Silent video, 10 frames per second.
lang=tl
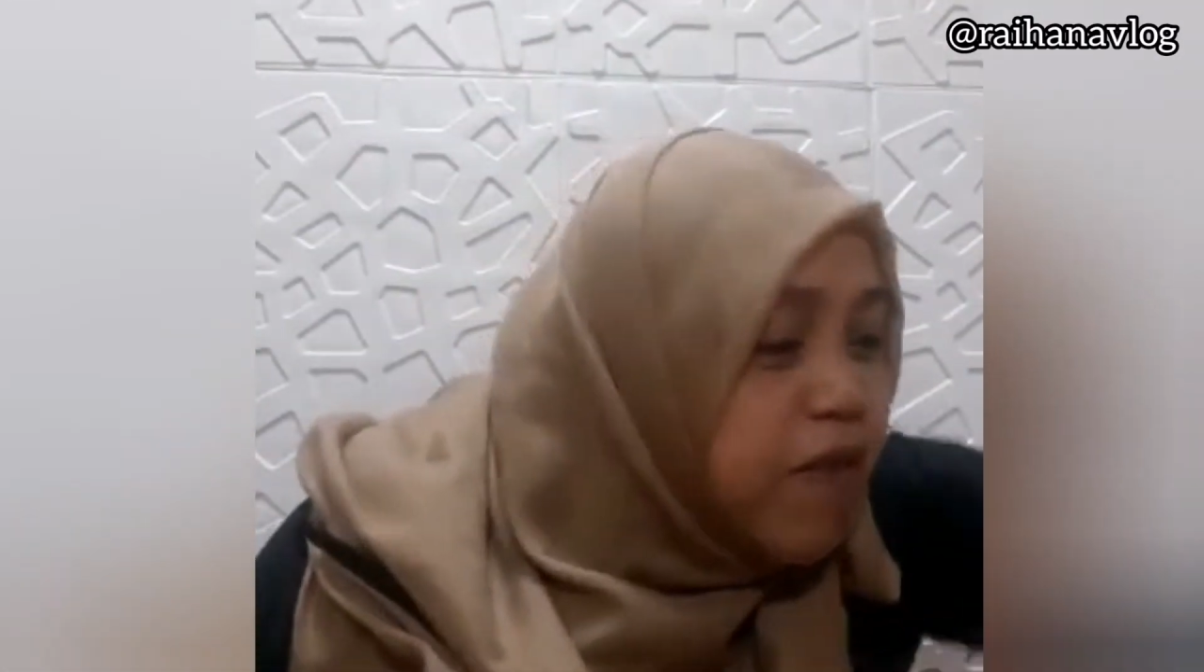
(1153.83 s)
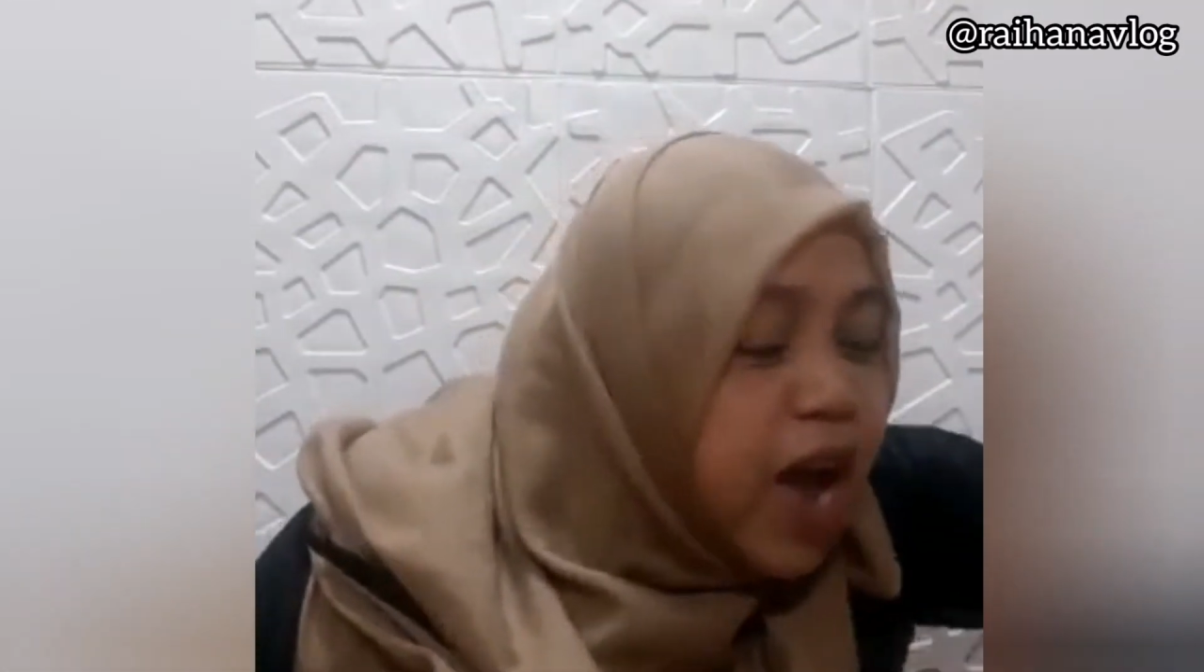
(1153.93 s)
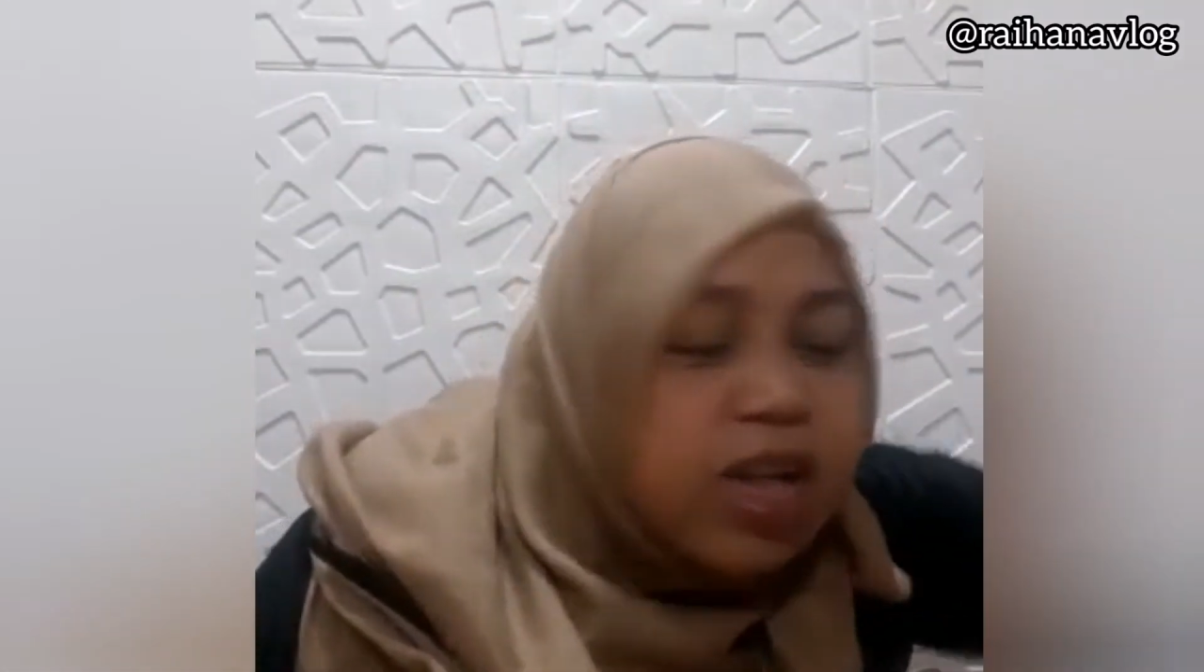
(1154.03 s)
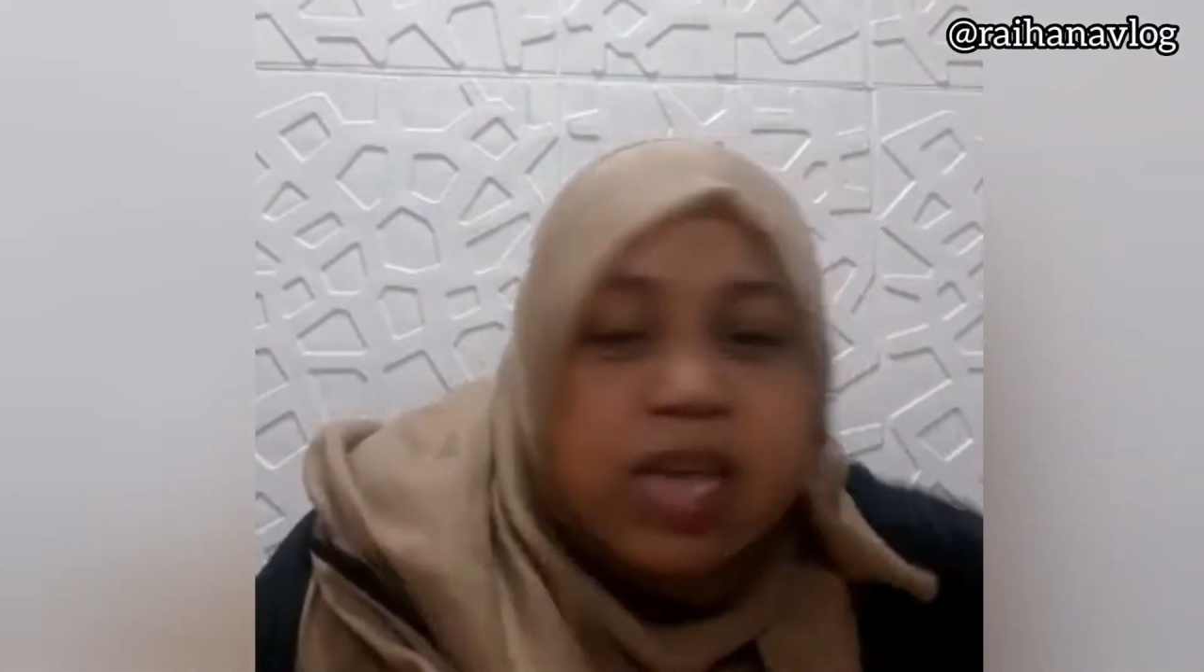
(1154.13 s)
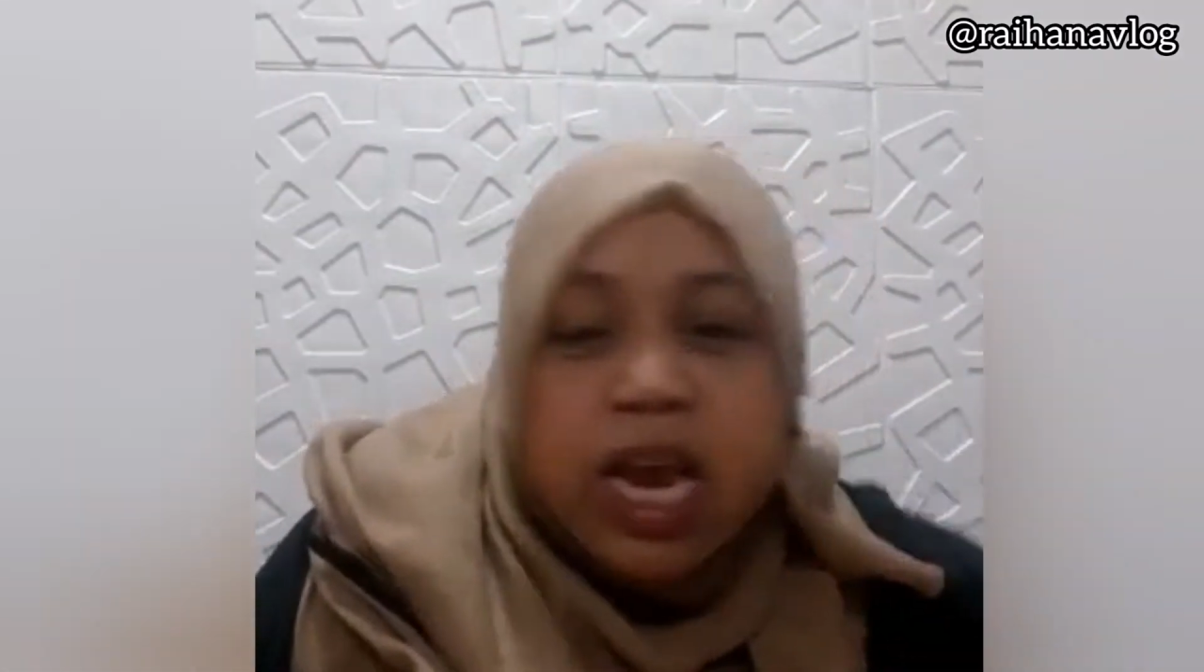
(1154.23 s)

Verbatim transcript: Nasa